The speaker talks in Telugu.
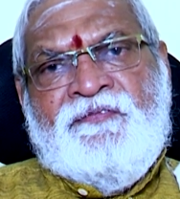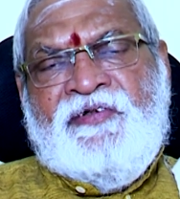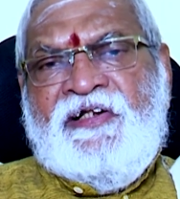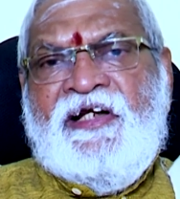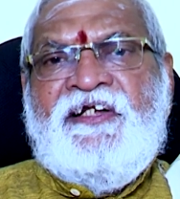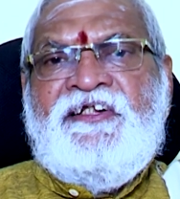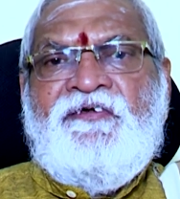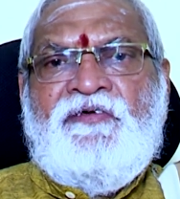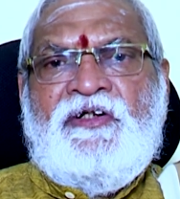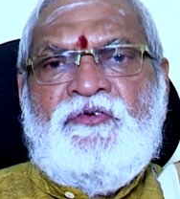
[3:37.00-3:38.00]
వీలైనంత
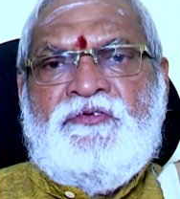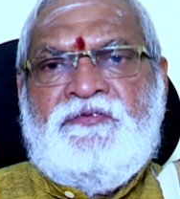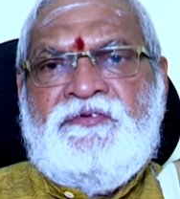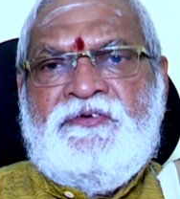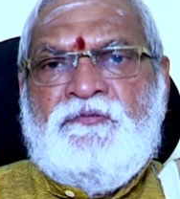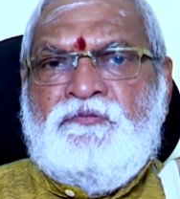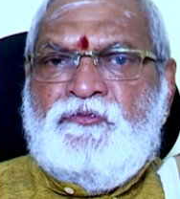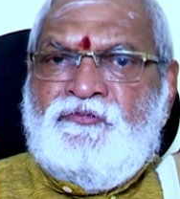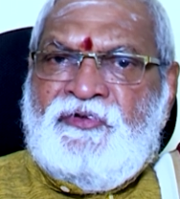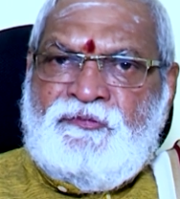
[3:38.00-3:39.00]
వరకు
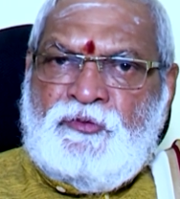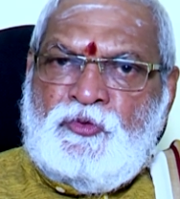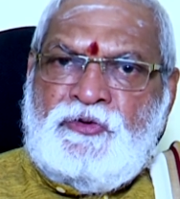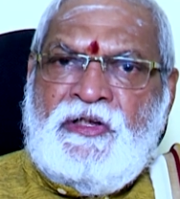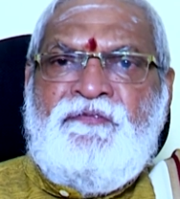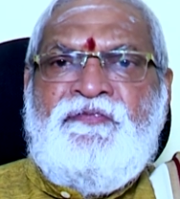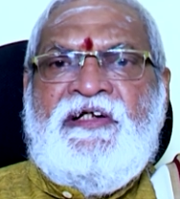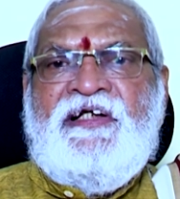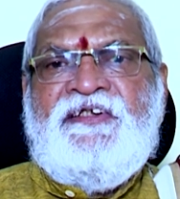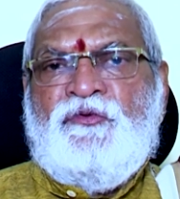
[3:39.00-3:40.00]
ఉదయం
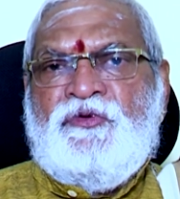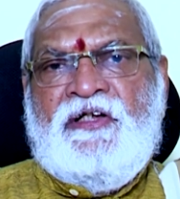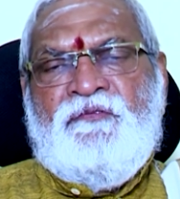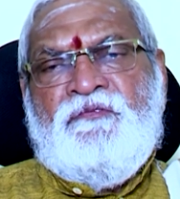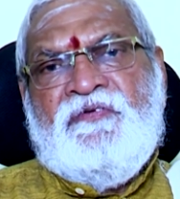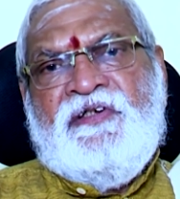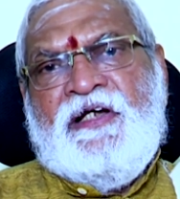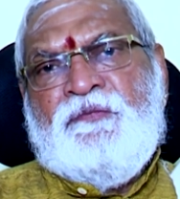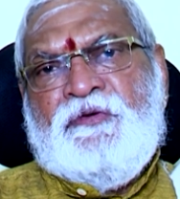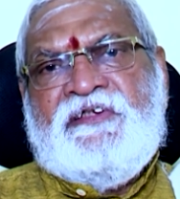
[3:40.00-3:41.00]
వీలైతే ఉదయం
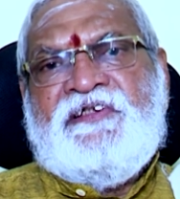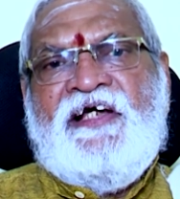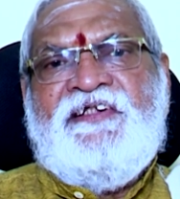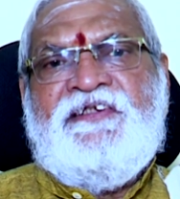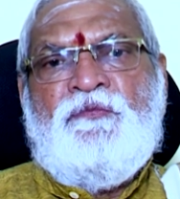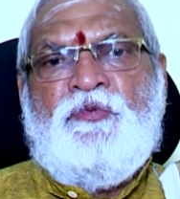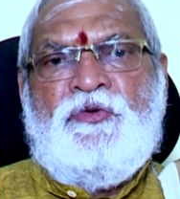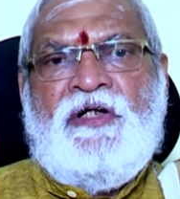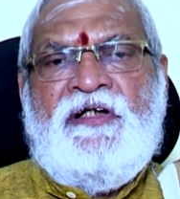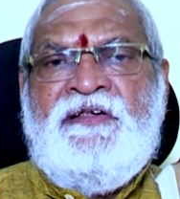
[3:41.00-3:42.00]
లేకపోతే సాయంత్రం
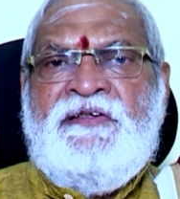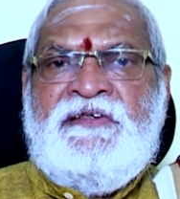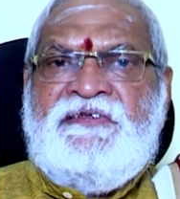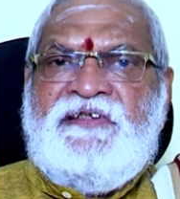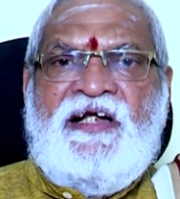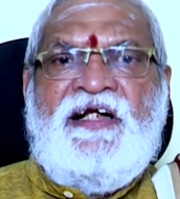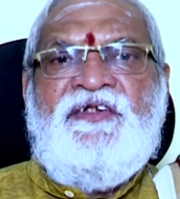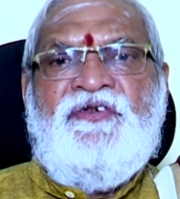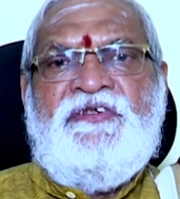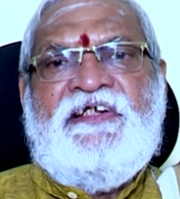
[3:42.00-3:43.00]
పూట
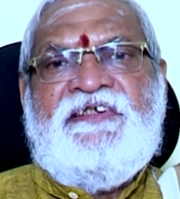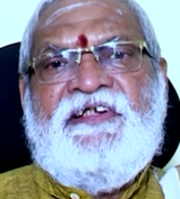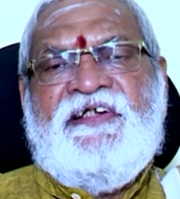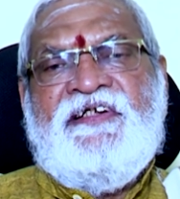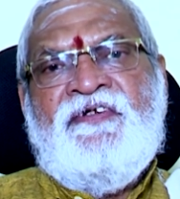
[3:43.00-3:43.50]
స్నానాదులు చేసి